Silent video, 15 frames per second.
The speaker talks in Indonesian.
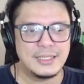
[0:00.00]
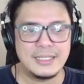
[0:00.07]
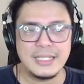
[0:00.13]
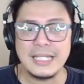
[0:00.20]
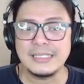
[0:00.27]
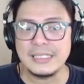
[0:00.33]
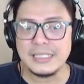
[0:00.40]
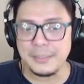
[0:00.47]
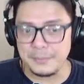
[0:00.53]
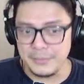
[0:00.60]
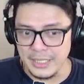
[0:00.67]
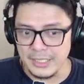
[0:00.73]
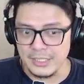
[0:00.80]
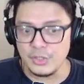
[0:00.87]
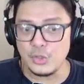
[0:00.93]
dan tetap
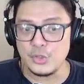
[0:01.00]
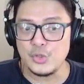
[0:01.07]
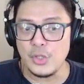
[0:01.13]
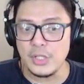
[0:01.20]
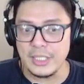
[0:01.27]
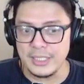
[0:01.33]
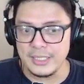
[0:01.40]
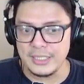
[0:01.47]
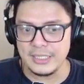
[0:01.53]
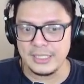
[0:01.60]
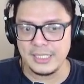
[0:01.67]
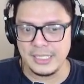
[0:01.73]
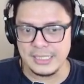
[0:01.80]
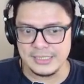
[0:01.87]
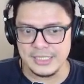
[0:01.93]
dia nonjolin ini ya
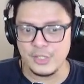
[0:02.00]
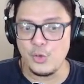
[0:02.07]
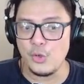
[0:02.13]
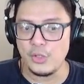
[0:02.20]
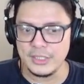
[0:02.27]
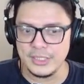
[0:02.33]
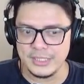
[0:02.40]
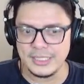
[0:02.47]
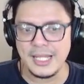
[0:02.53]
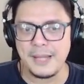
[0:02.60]
guys ya goldinya